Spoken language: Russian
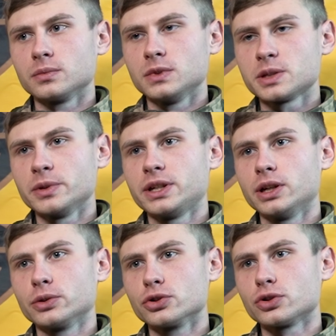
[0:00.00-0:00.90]
несмотря
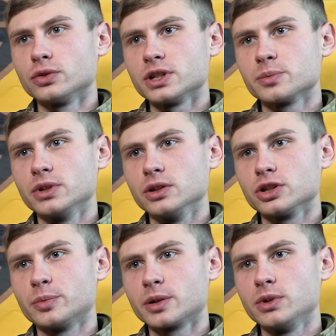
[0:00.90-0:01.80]
на то, что у нас были
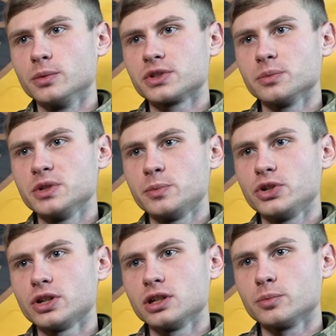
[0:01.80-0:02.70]
уже проблемы с
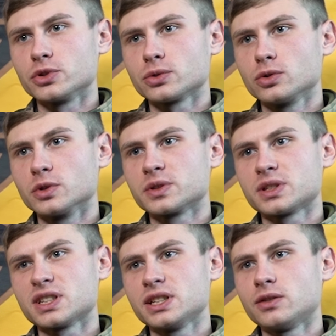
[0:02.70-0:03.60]
обеспечением, поскольку
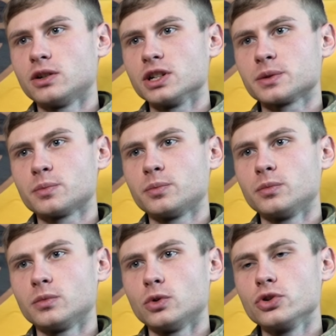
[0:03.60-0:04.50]
создавалось
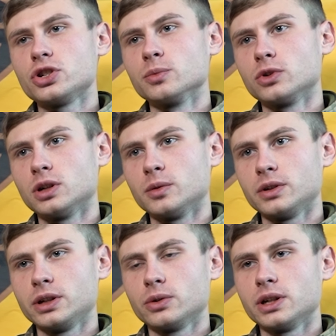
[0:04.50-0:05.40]
очень
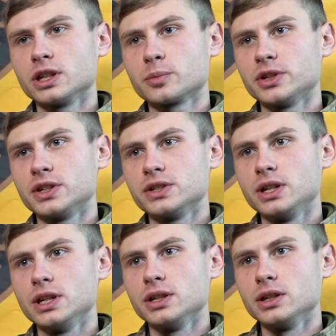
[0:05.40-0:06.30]
много регулярных
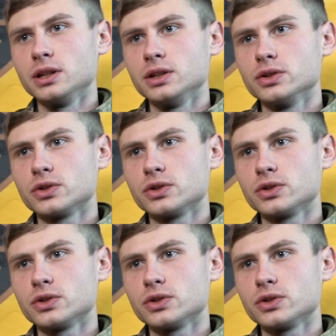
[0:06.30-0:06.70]
подразделений и из